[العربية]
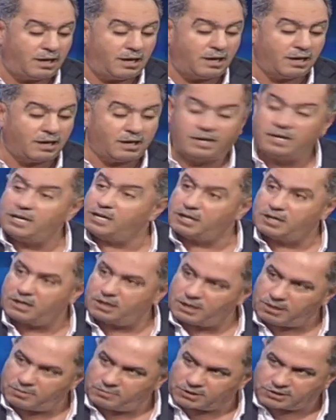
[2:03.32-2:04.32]
غير
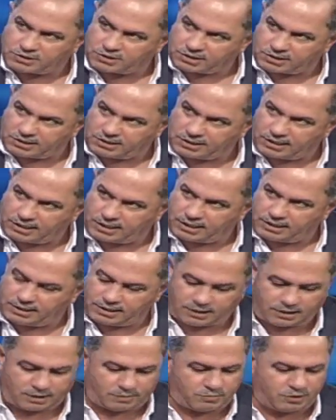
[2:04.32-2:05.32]
منطقية
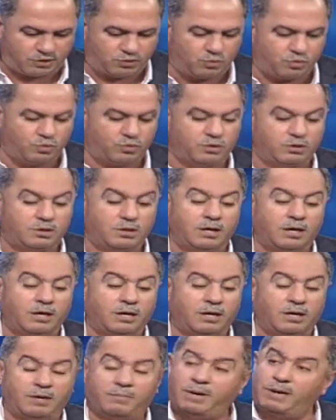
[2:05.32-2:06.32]
أحيانا عم تكون
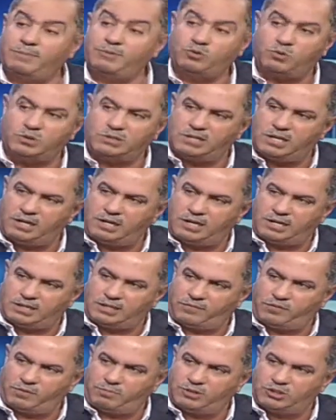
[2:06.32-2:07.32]
آه، ما بتوصل
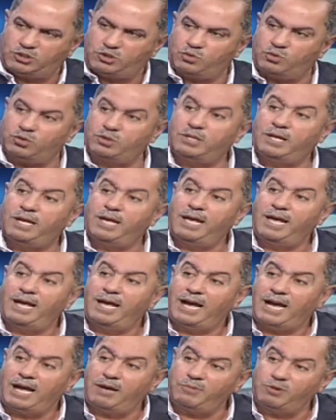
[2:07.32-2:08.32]
للهدف المنشود
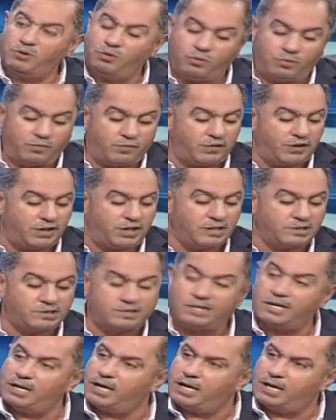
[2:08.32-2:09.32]
عم يكون في
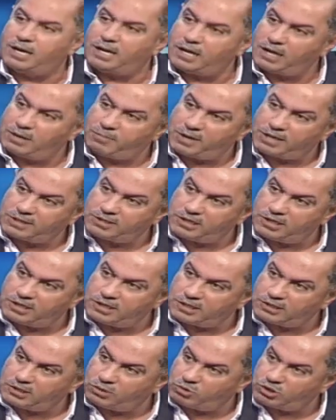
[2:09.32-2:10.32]
إصرار على بعض
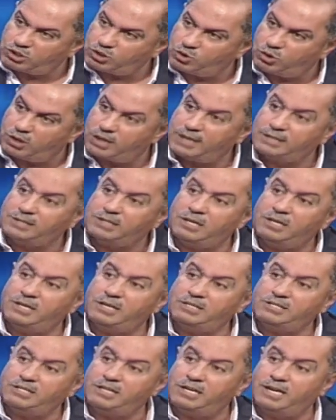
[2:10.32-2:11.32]
التوجهات
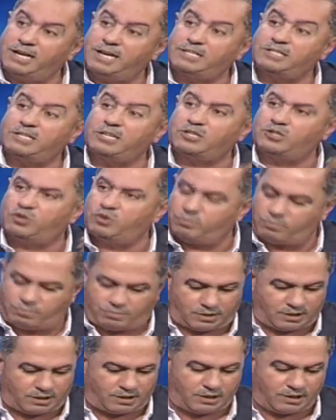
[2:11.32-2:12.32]
التي لا تخدم
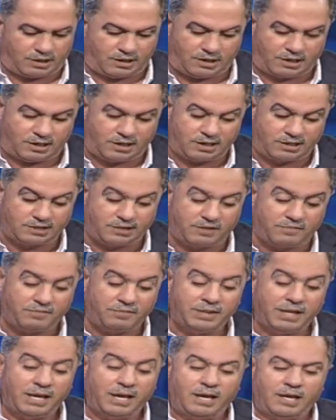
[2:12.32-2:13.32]
الهدف
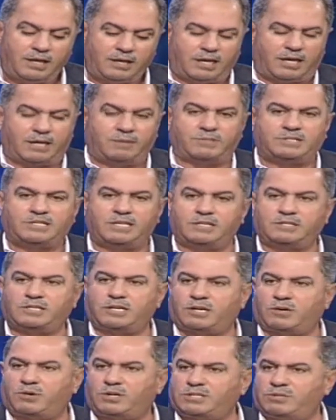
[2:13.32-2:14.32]
يعني مسألة
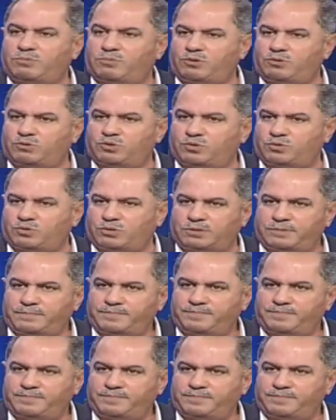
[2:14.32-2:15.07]
الرواتب والأجور